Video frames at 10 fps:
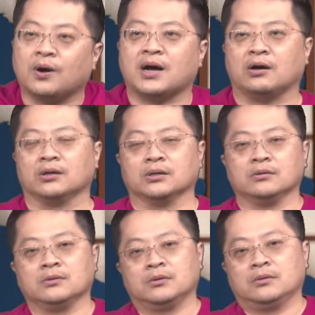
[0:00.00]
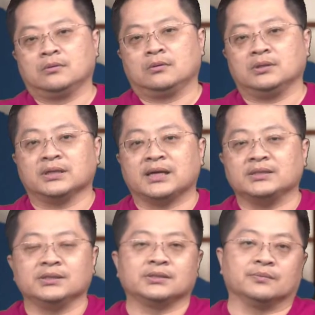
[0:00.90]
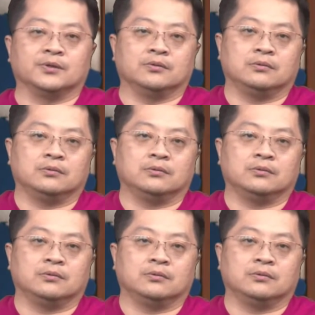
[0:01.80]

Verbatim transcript: 好了？你在担心什么？